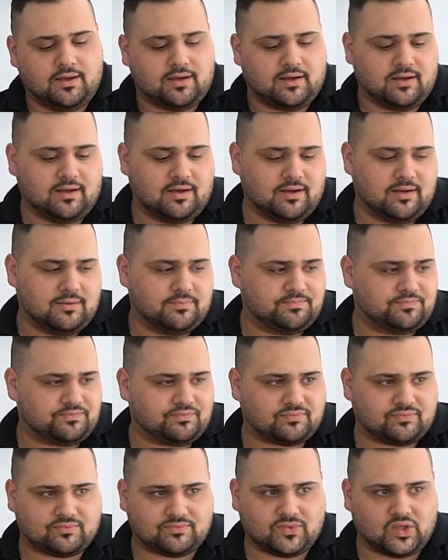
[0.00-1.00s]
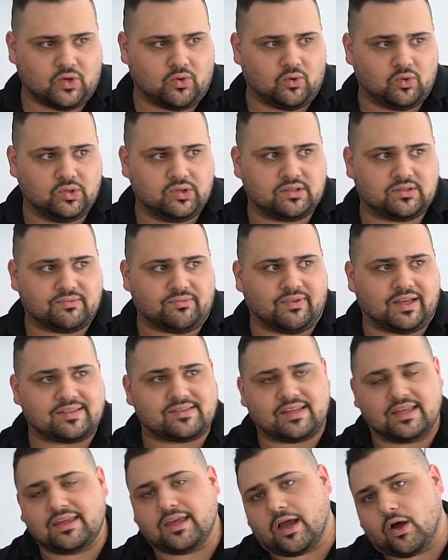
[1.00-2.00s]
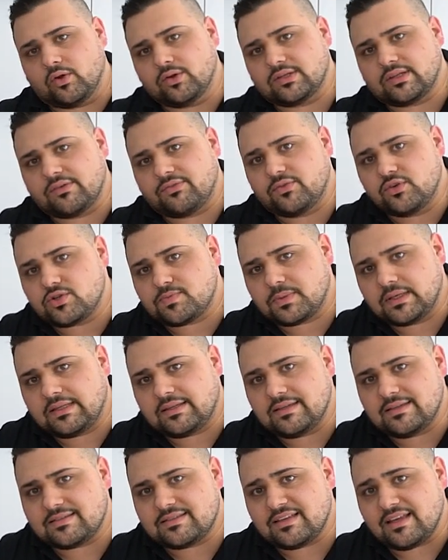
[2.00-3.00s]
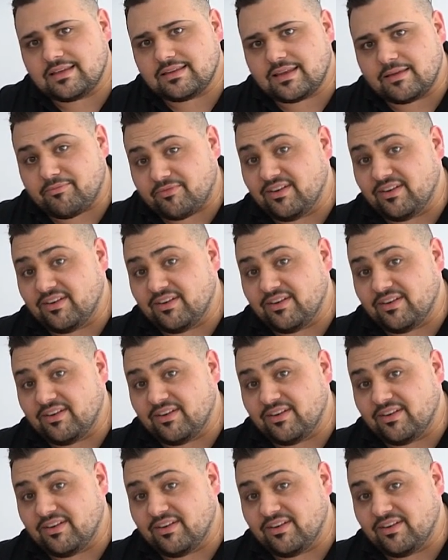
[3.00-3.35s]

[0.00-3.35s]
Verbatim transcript: Ähm, und was, denke ich, auch noch dafür spricht, ist der